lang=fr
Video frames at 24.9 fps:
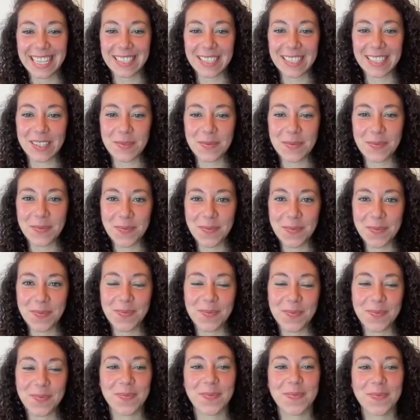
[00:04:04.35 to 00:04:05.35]

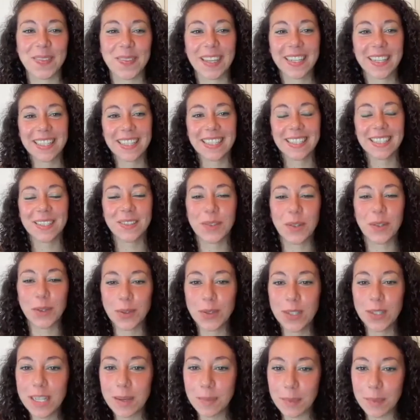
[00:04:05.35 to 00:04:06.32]
Euh, donc ensuite,